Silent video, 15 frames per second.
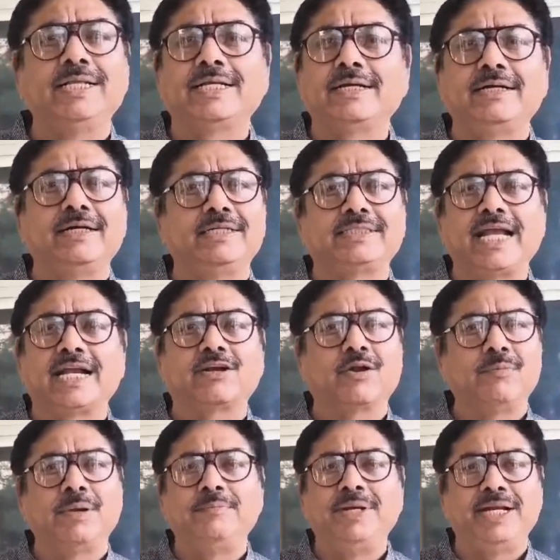अधिक
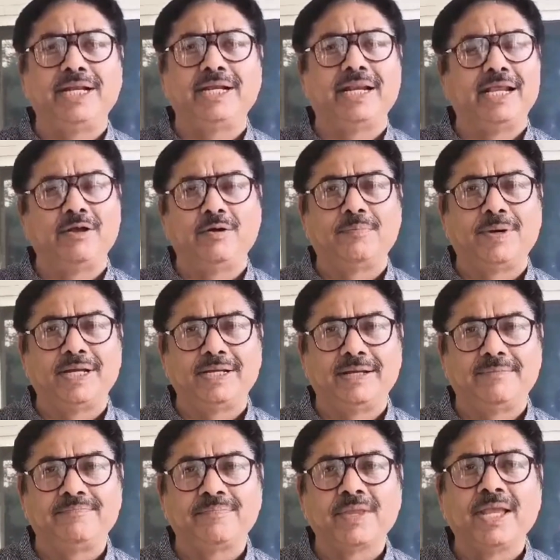सेक्टरों में मीटिंग नहीं हो पाई
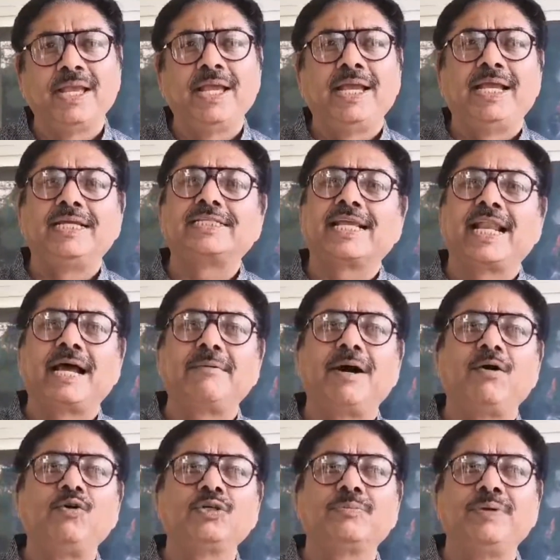है इसके
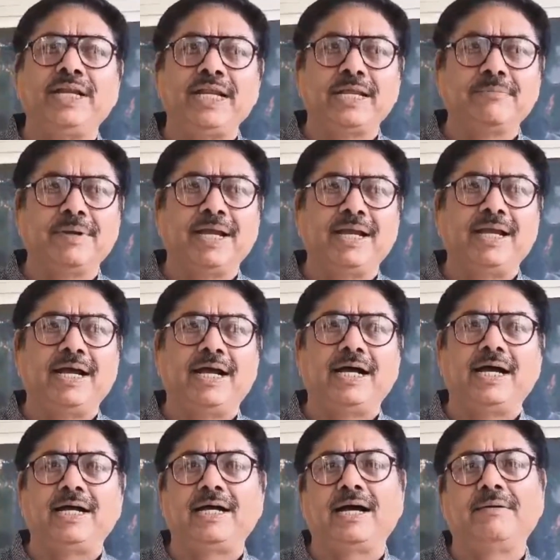अलावा उस मीटिंग में
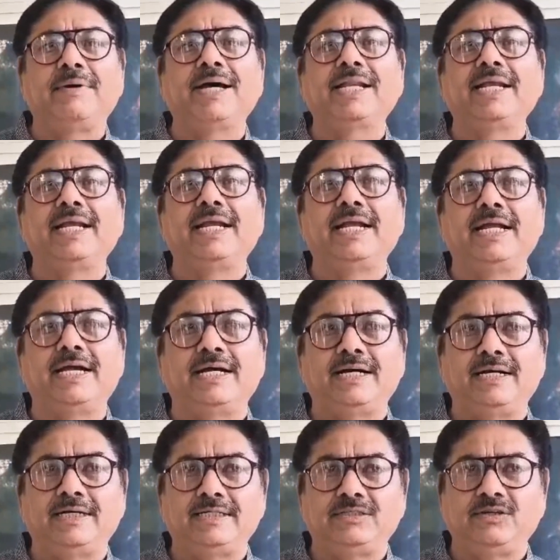आ, हमारे
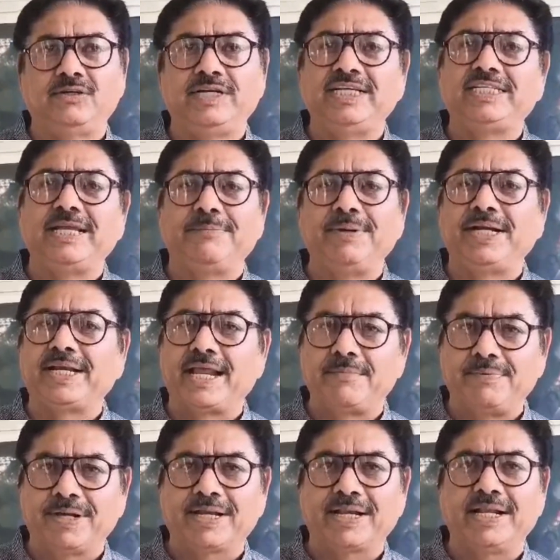आ, जो डीसीपी
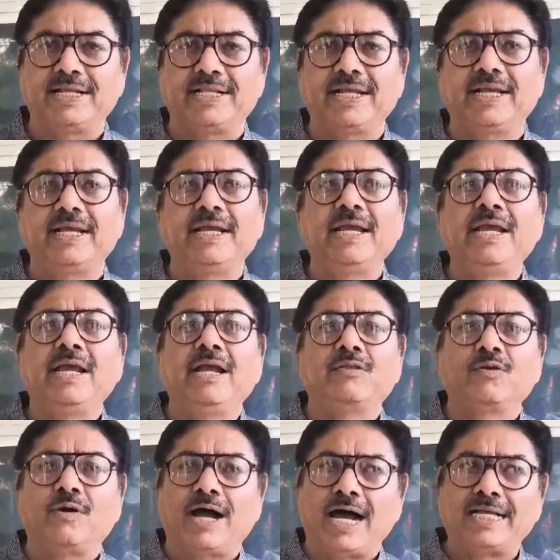ट्रैफिक नहीं थे
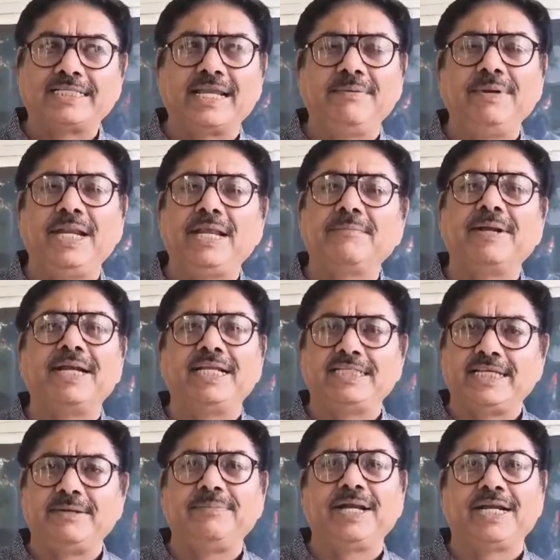तो आज की मीटिंग में
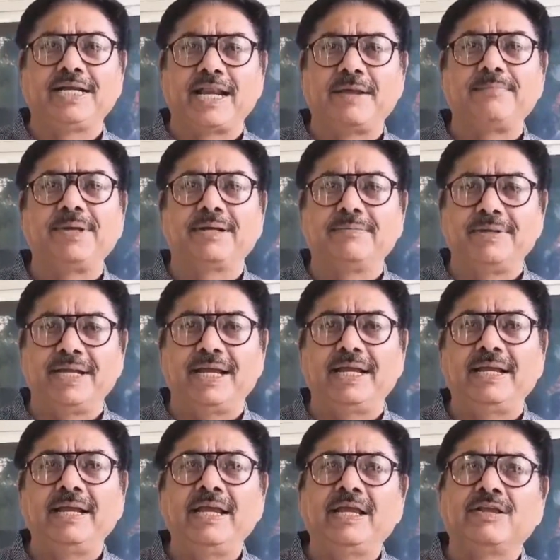डीसीपी ट्रैफिक भी
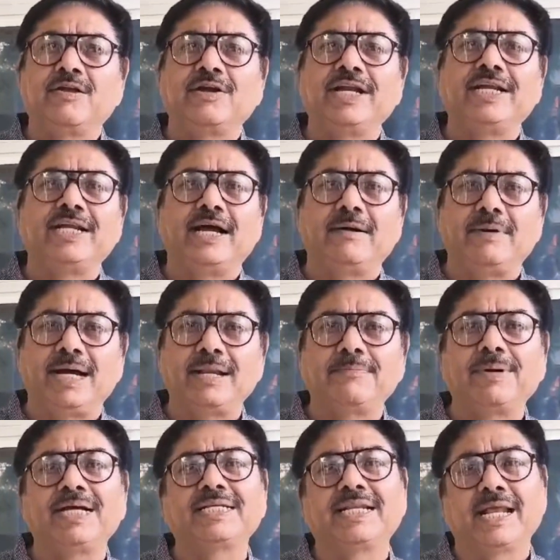हैं तो क्योंकि हमारे
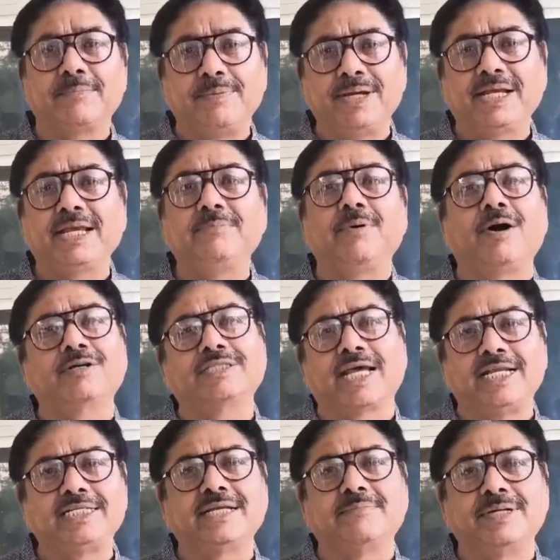पास ट्रैफिक की बहुत
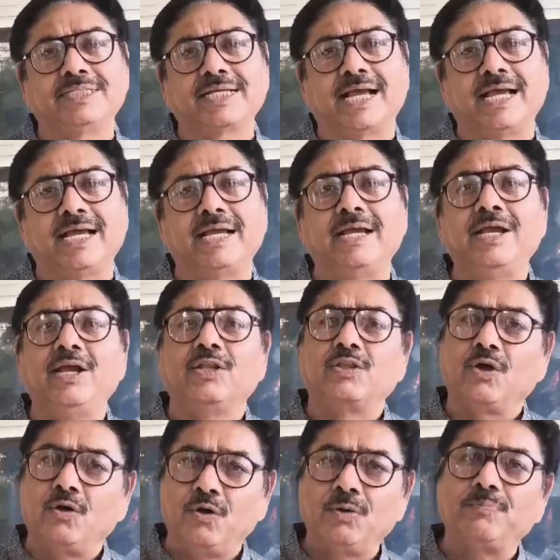सारी समस्याएं हैं
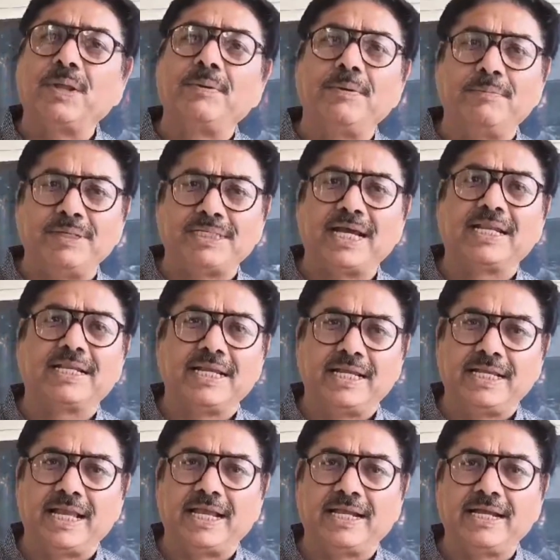तो उन पर भी विचार
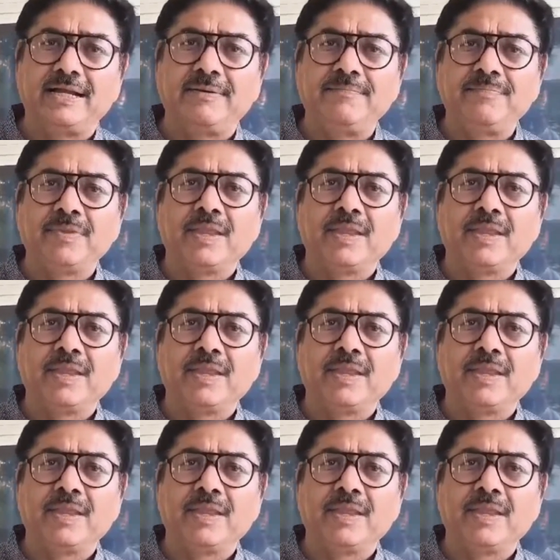किया जाएगा